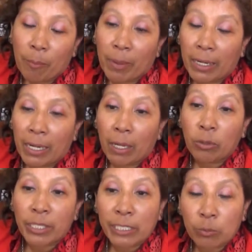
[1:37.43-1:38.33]
para la
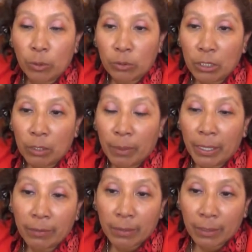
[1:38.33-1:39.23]
onda
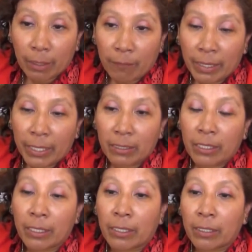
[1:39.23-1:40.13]
explosiva que vaya a
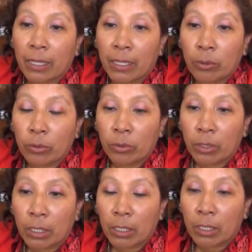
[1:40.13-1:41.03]
tener cada uno
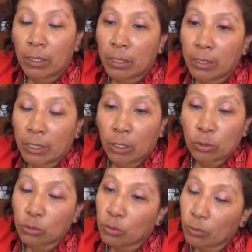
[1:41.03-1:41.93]
de
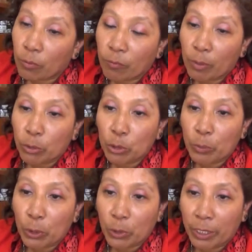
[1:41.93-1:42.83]
los famosos
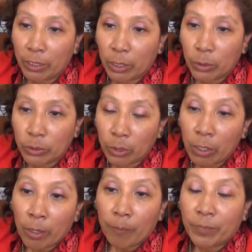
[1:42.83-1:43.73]
pirotécnicos, ¿no?
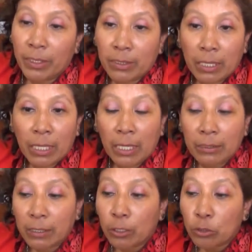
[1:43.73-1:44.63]
Desde
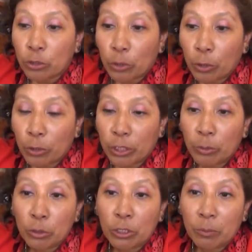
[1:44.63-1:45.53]
las que nosotros
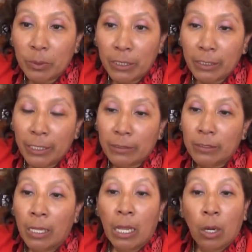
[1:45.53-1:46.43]
conocemos
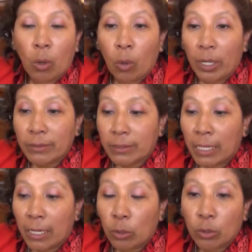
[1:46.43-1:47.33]
chispitas o
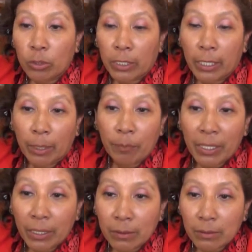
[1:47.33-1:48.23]
hasta los
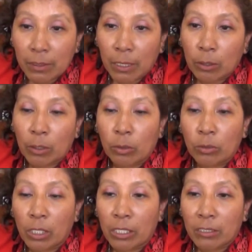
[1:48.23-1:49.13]
rascapiés que
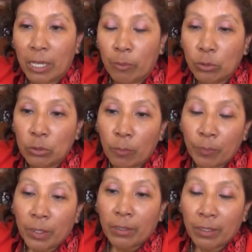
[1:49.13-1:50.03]
utilizamos,
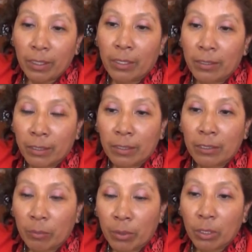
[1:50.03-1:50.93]
tienen que tener
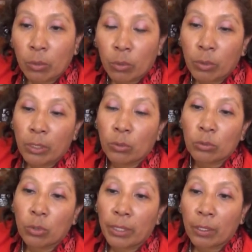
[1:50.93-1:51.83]
también un
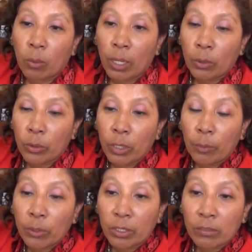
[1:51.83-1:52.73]
uso adecuado y una
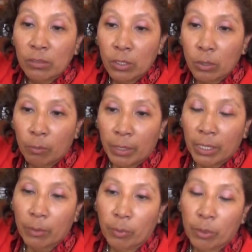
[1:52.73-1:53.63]
protección
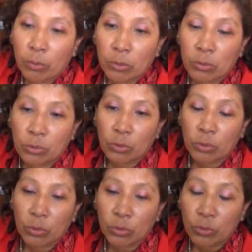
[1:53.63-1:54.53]
para que podamos
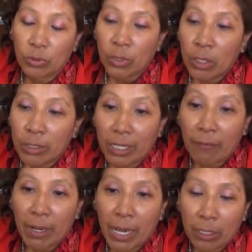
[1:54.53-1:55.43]
nosotros
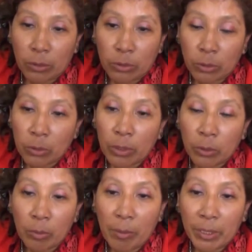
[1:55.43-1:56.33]
trabajarlos, ¿no?
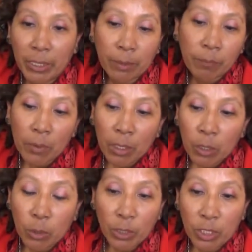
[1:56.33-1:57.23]
Normalmente
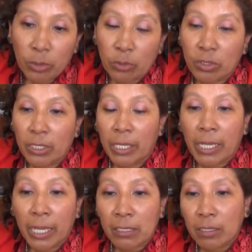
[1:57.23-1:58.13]
los niños están
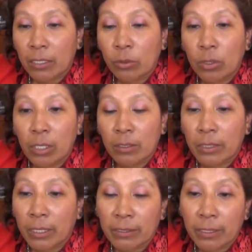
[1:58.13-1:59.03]
en casa y
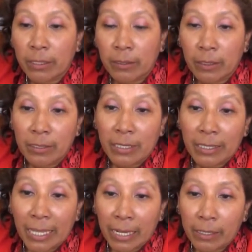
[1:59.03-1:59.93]
utilizan, están en,
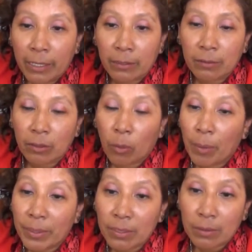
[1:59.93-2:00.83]
sandalias o
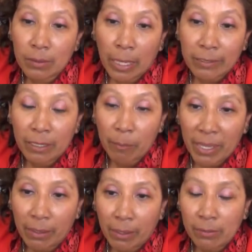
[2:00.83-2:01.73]
a veces hasta en
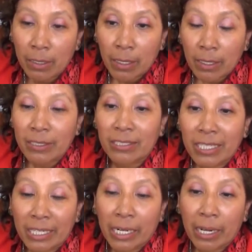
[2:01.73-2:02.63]
medias y están